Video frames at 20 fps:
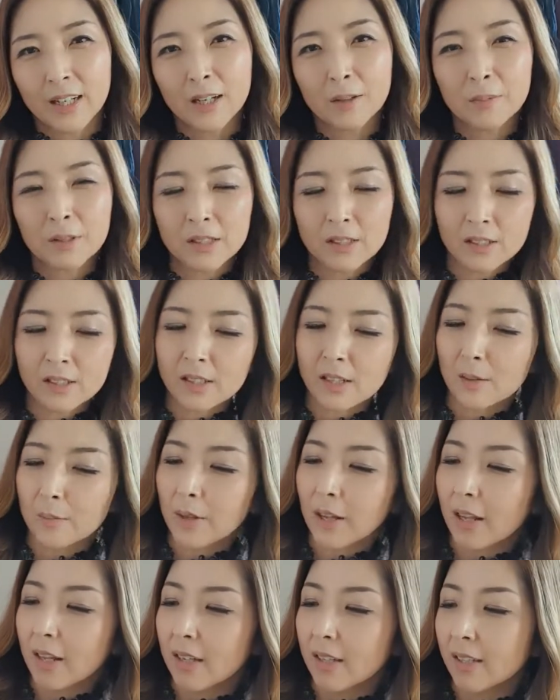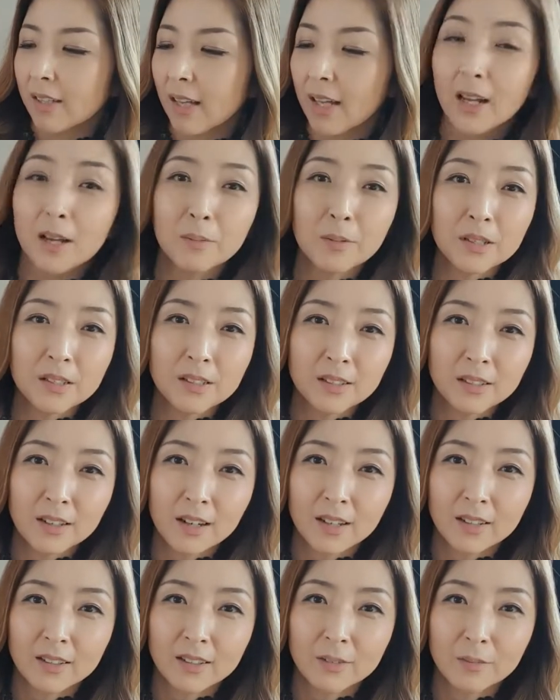사라베스 잼의 이
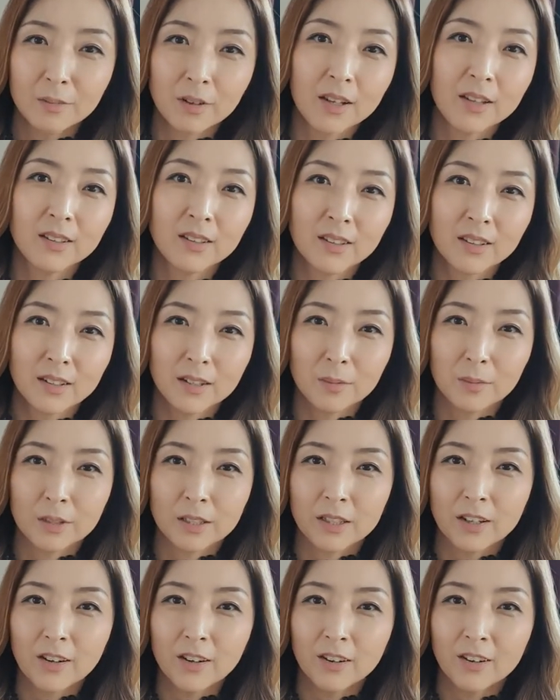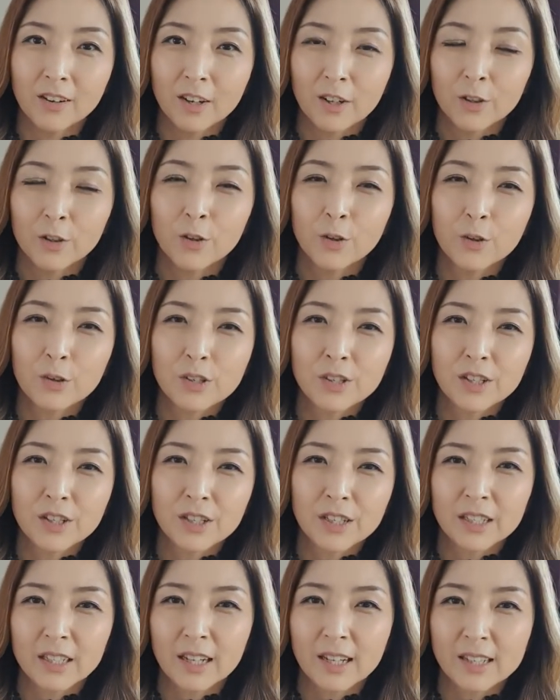사라베스라는 브랜드 이름은요, 뉴욕
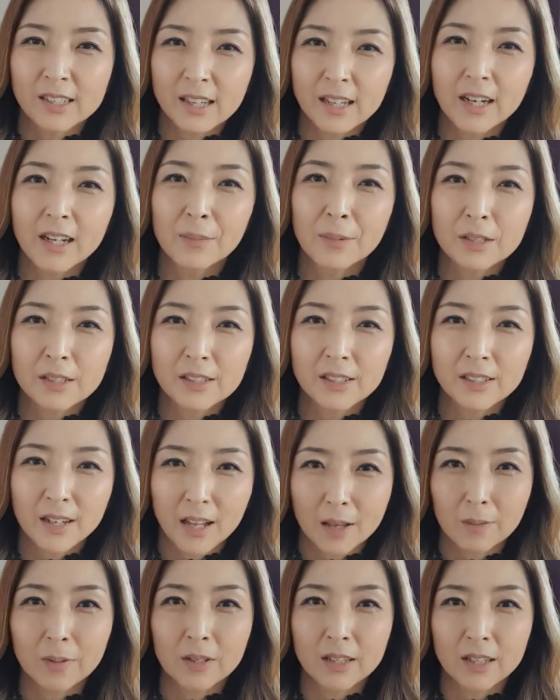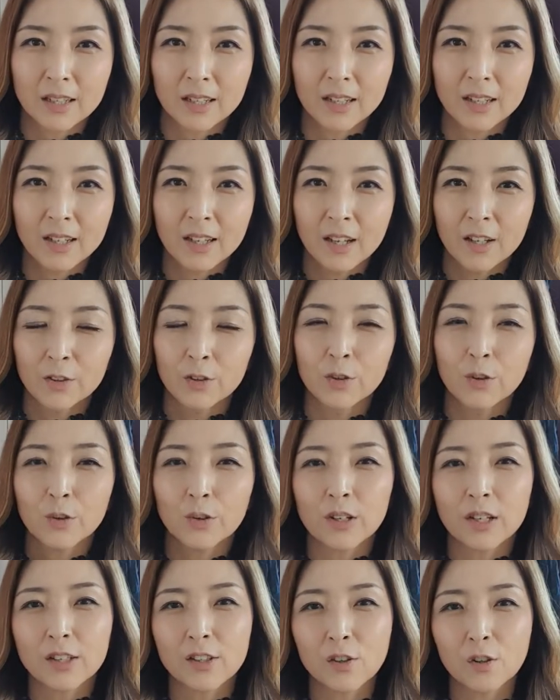출신의 사라베스 레빈이
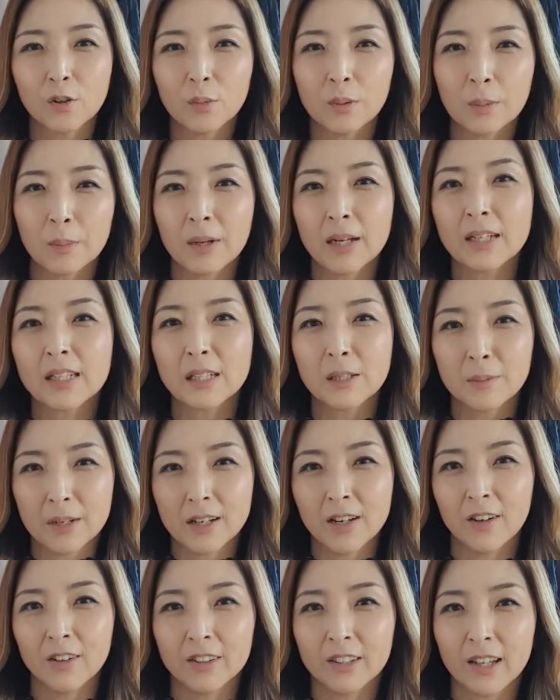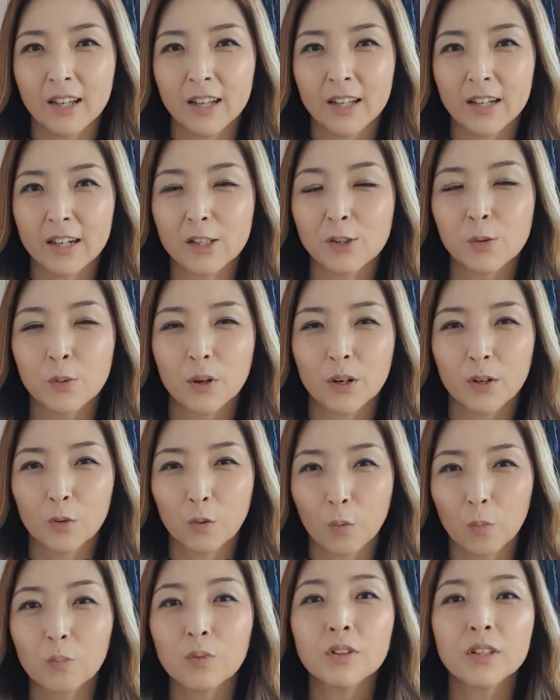뉴욕에 1981년에 레스토랑을
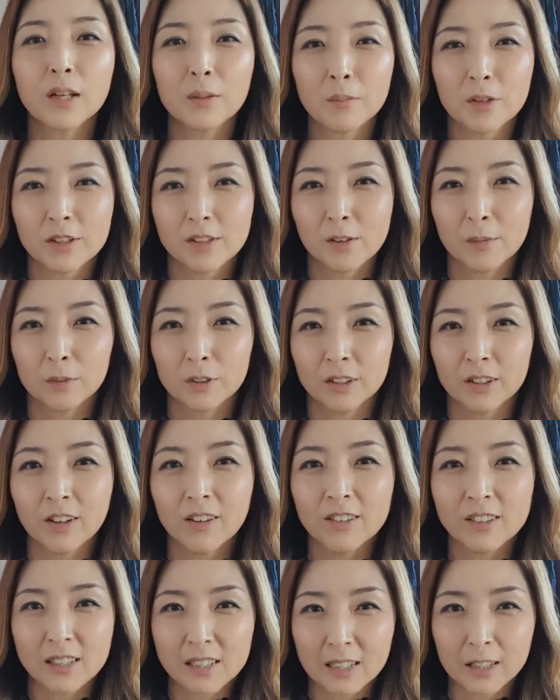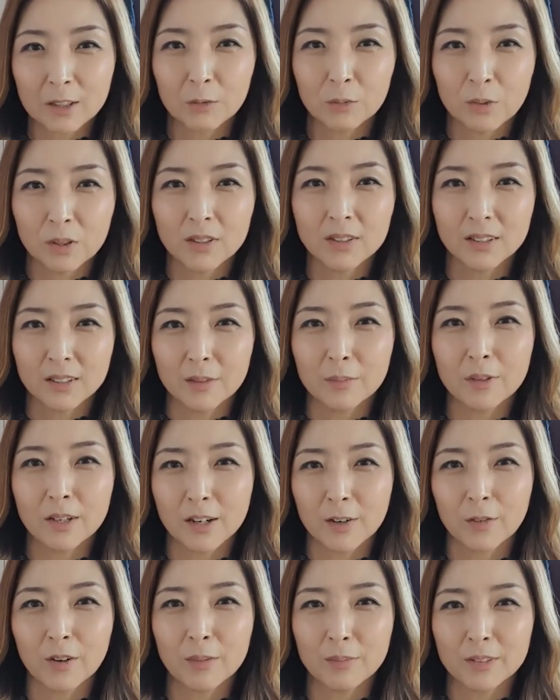오픈하면서부터 시작된
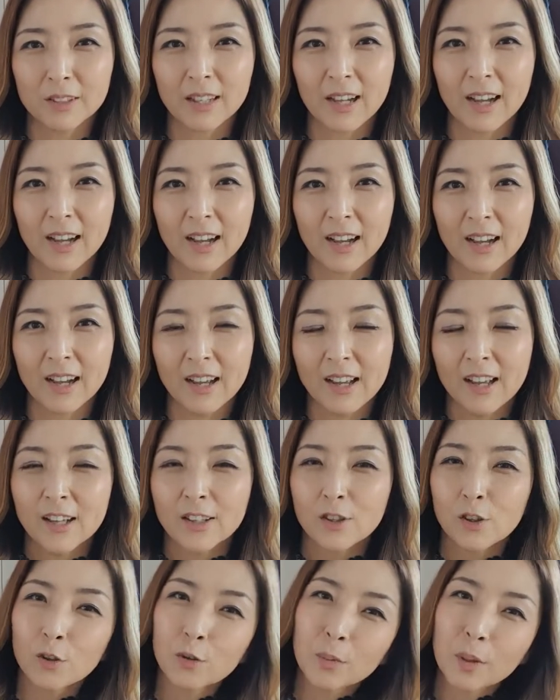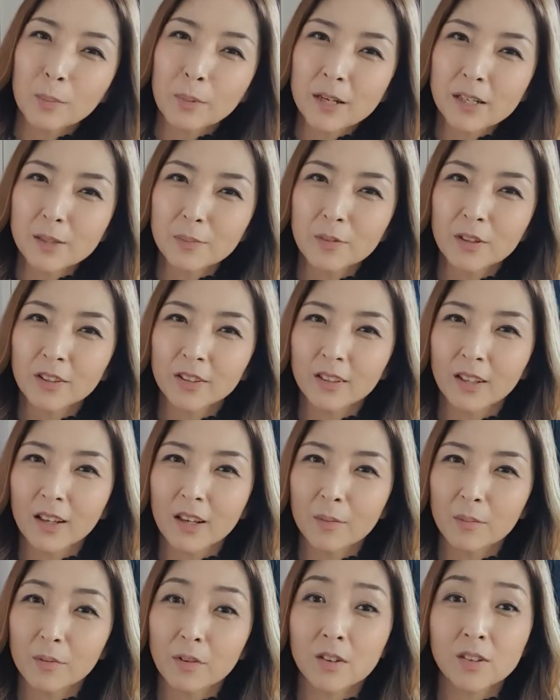이름이라고 합니다.
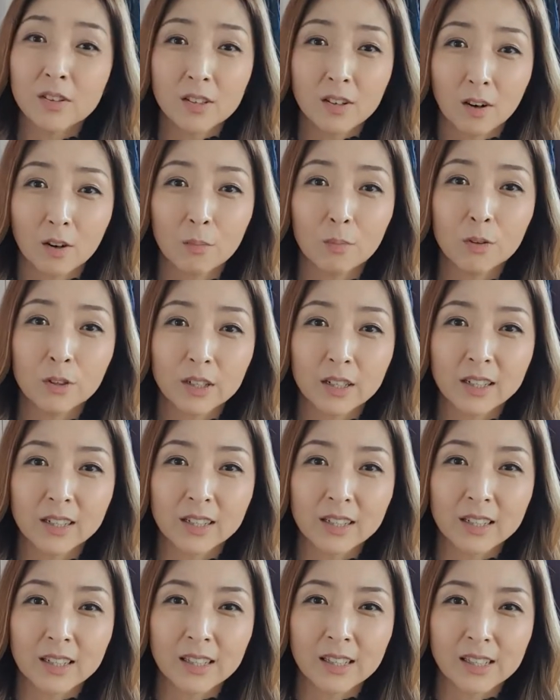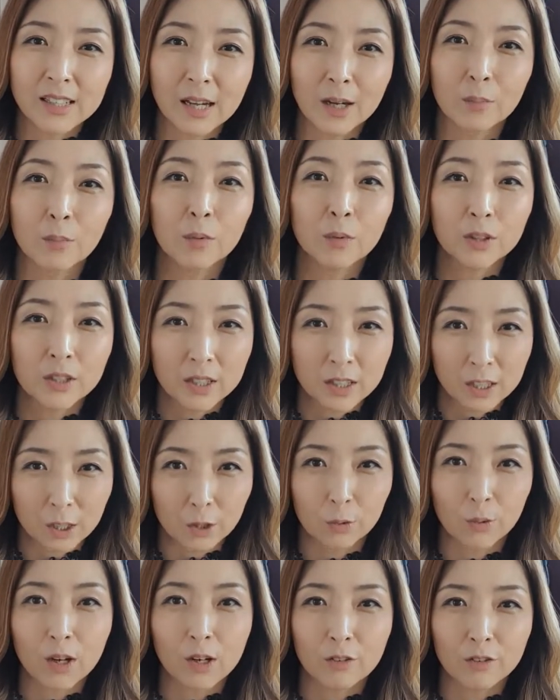1980년대에 브런치 열풍을 일으킨
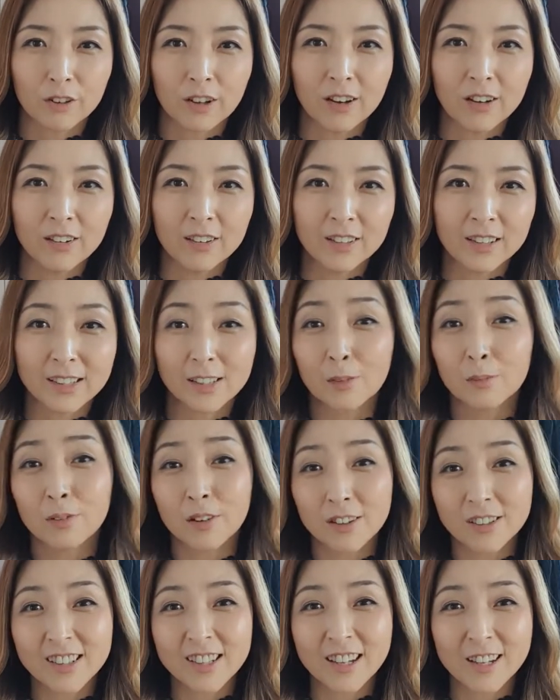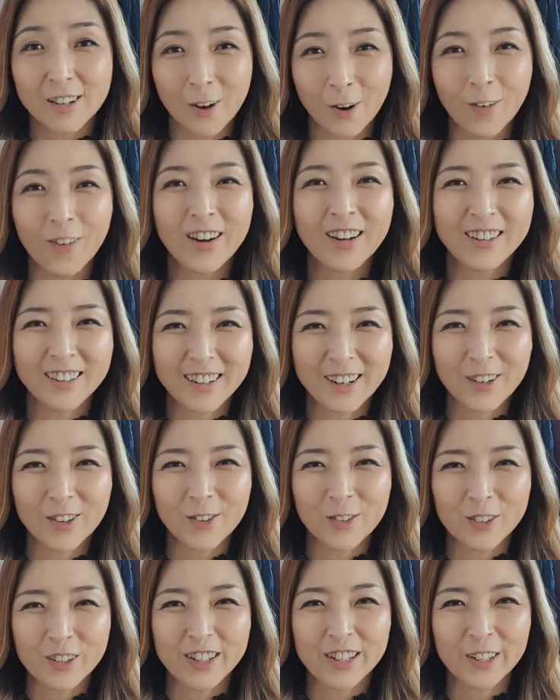장본인이기도 하고요. 그래서 브런치의
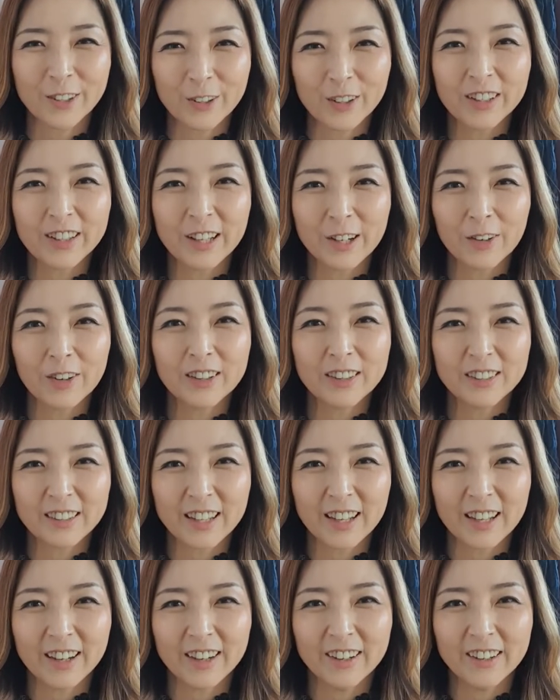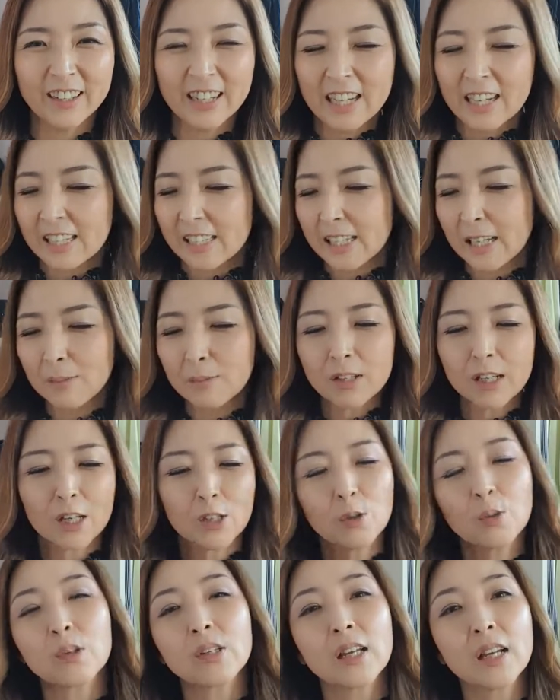여왕이라고 불리기도 했다고 하는데요. 잼
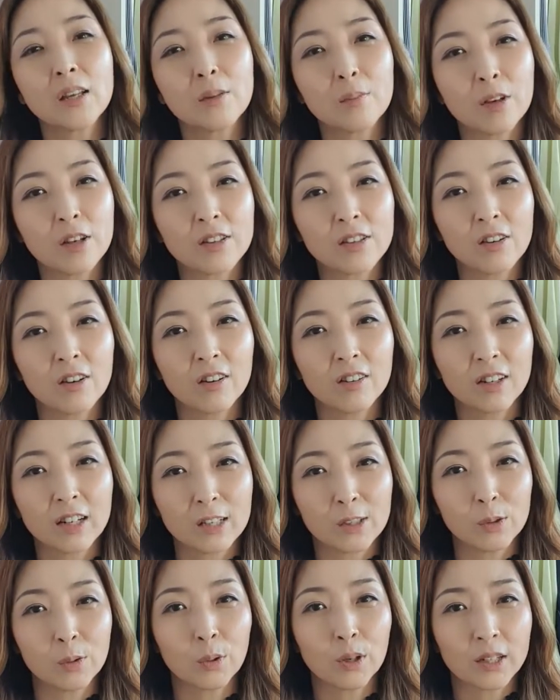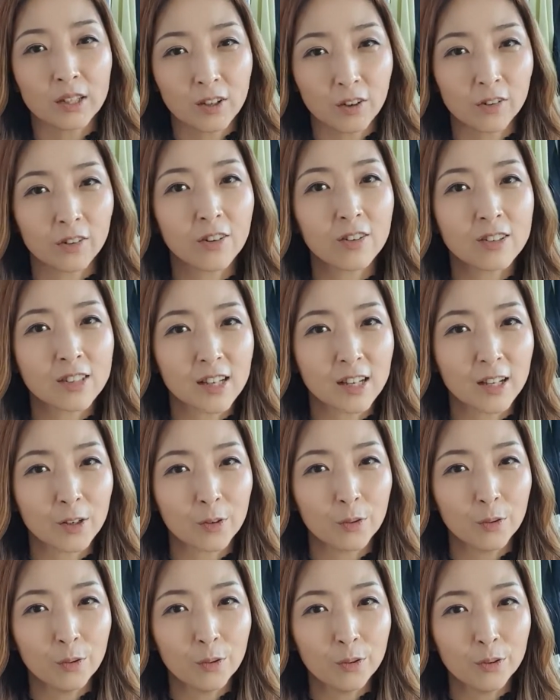제조자이면서 레스토랑
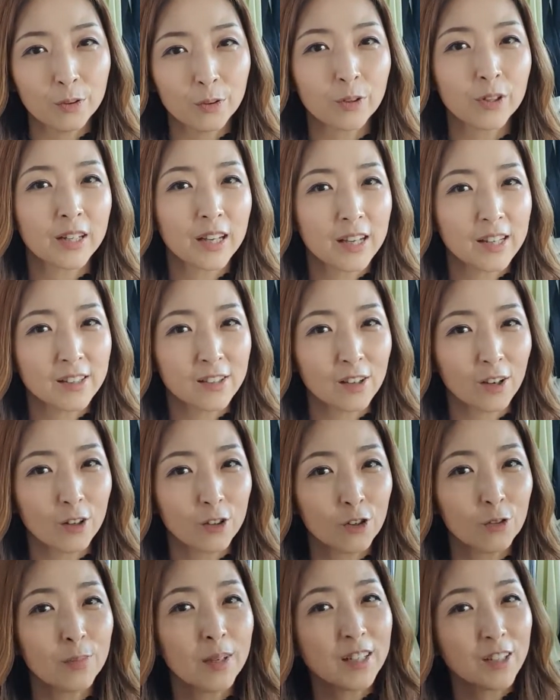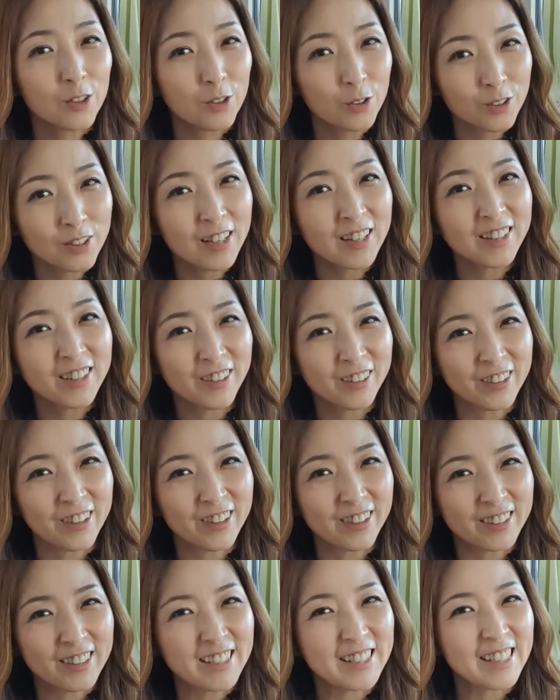경영자이고 요리계에서 수많은 수상
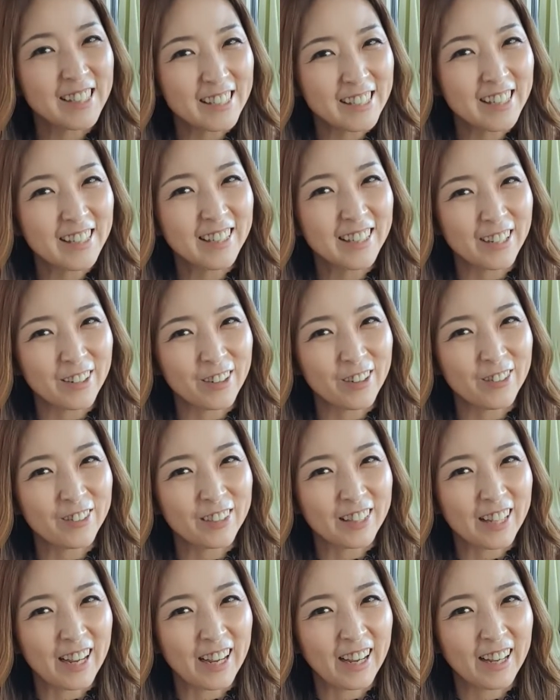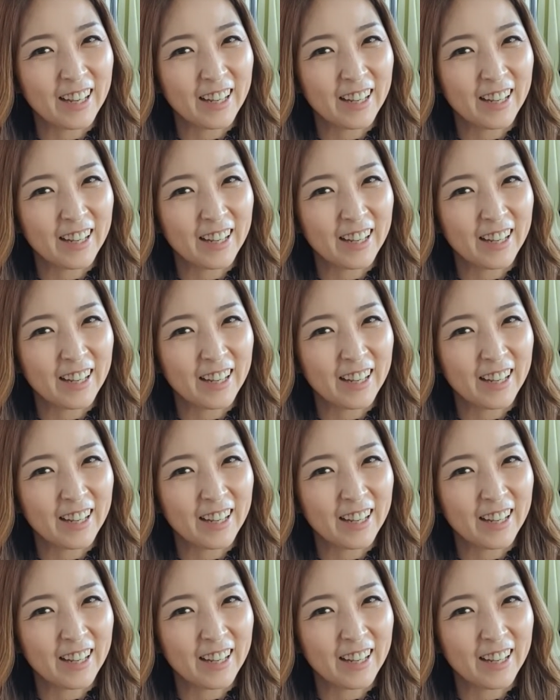경력을 차지했다고 합니다.